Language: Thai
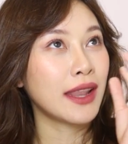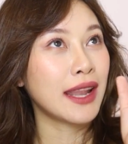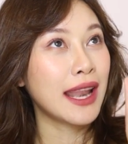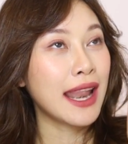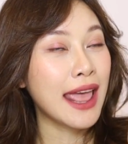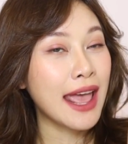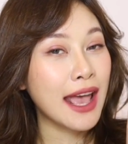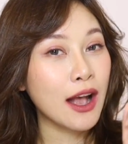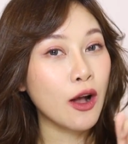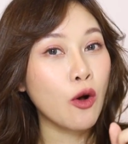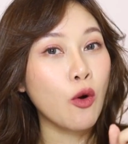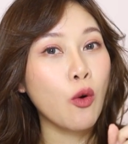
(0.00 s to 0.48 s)

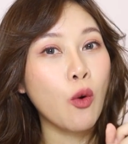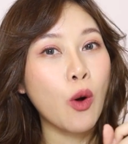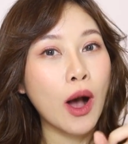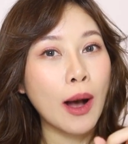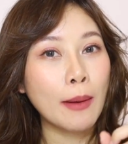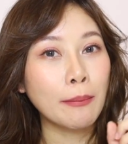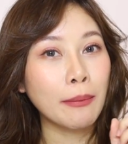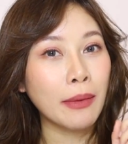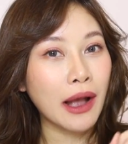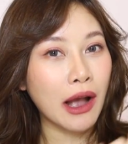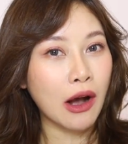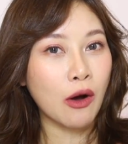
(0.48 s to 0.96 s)
และควา
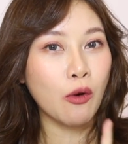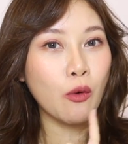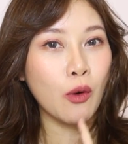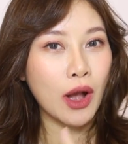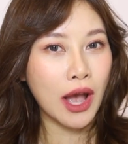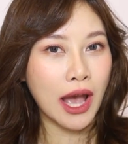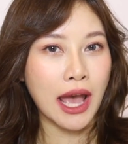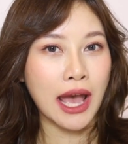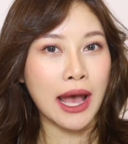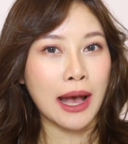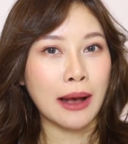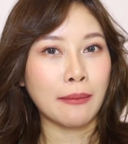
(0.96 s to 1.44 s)
มเงา
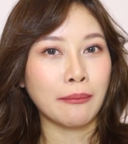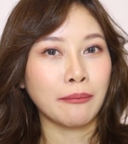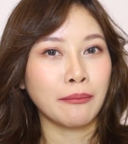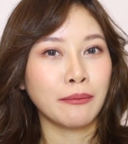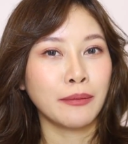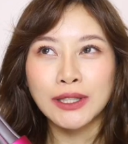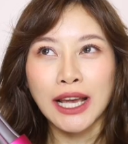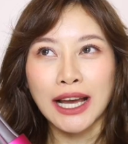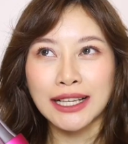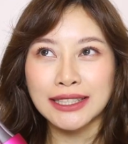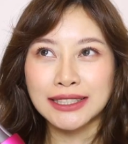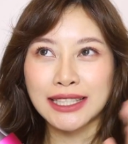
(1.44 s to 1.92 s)
งาม
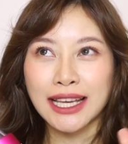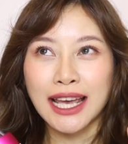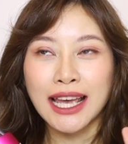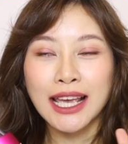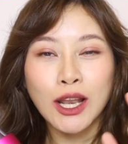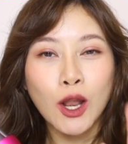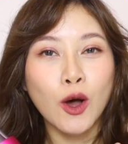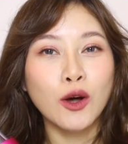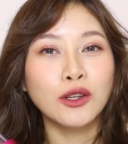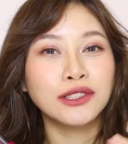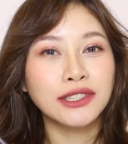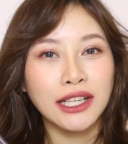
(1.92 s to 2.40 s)
อยากจะให้
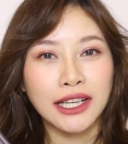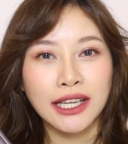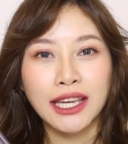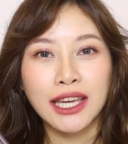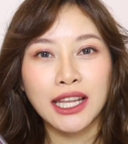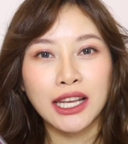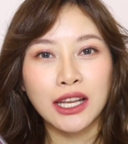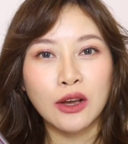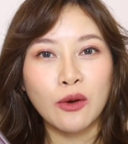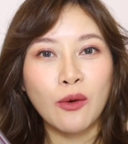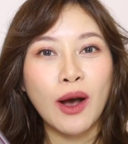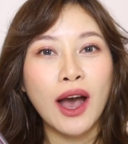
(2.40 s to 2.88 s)
ลองสังเก
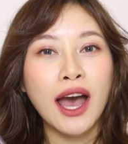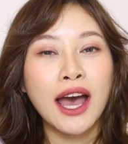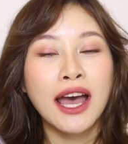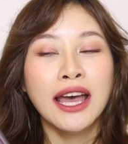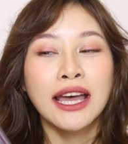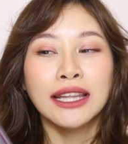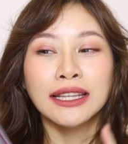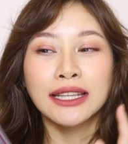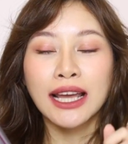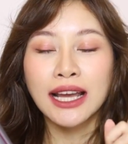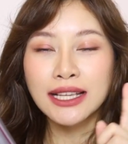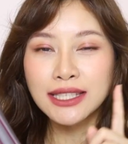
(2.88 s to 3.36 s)
ตเลยว่า
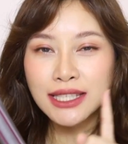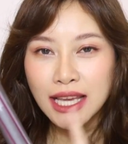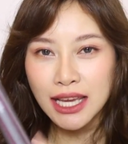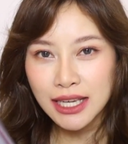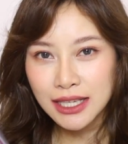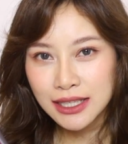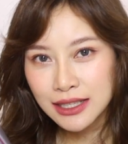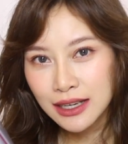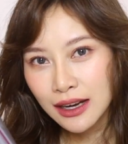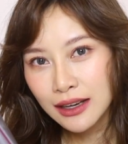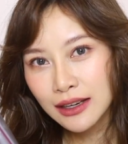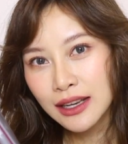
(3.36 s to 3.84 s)
ถ้าใช้
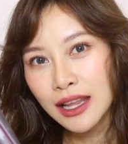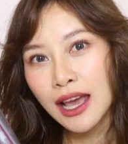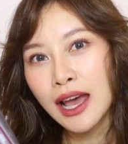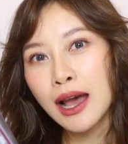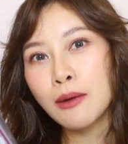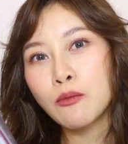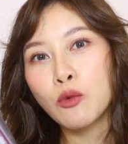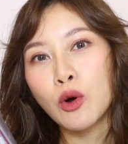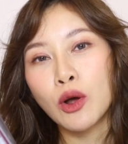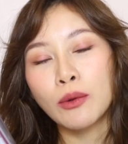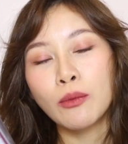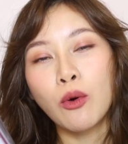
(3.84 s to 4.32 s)
เครื่องนี้
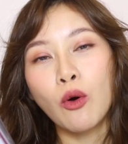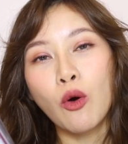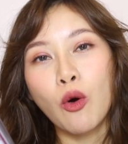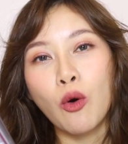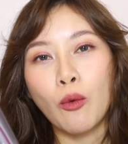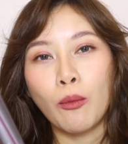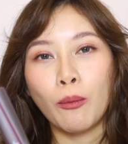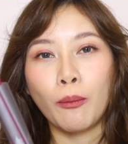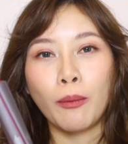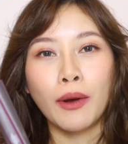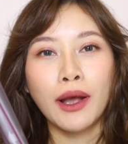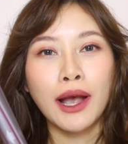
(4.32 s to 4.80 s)
ม้วนผ
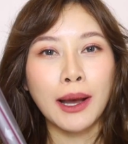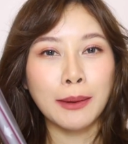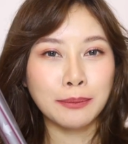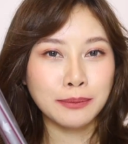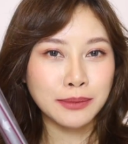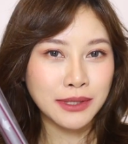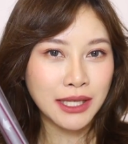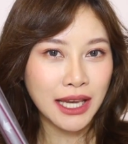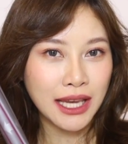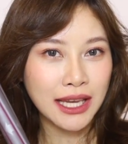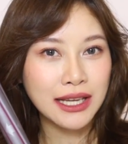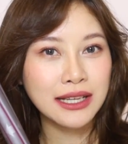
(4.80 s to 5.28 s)
มกับ
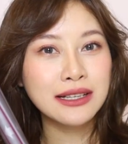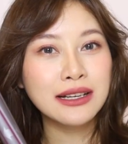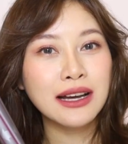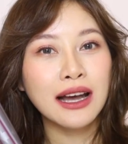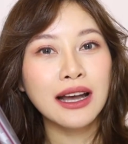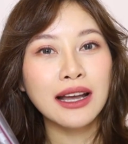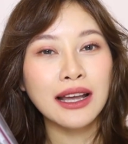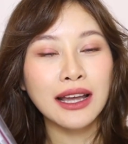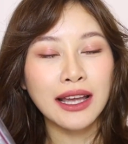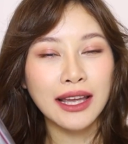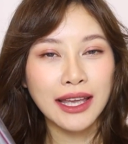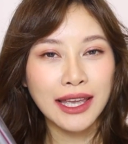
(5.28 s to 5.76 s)
ใช้เครื่อง